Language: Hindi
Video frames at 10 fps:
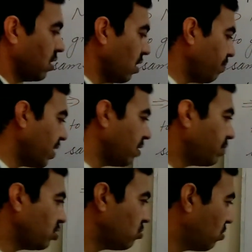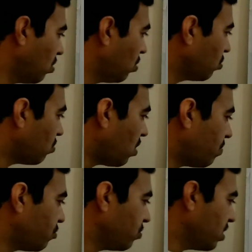ठीक है प्यारे बच्चों तो
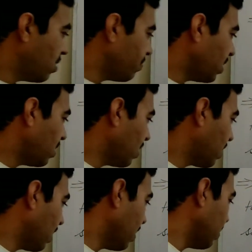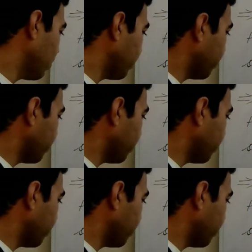अमोनिया में देखें